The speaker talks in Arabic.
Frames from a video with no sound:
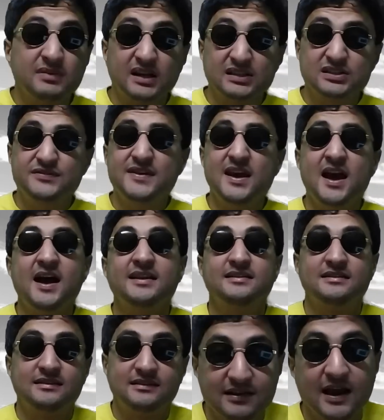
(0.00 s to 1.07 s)
ما كانش في
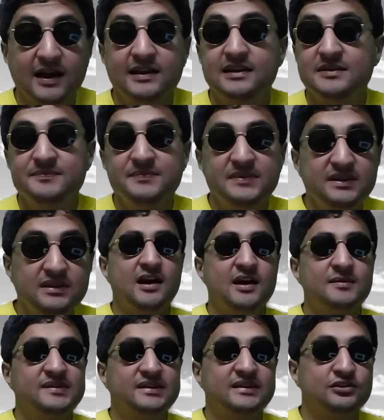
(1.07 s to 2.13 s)
حد يعلمني
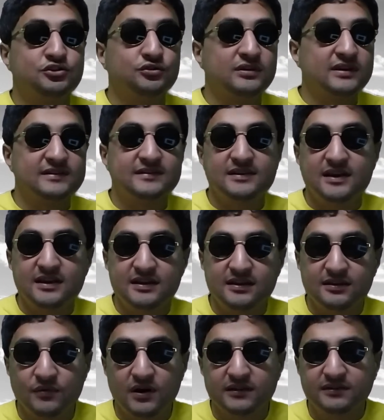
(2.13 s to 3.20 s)
امسك الشوكه ازاي
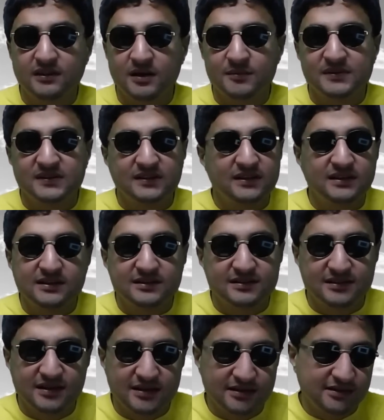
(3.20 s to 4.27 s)
واقطع بالسكينه
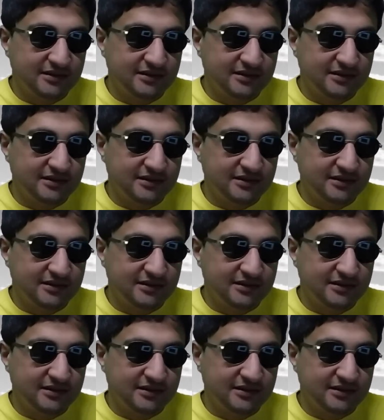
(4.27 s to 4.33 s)
ازاي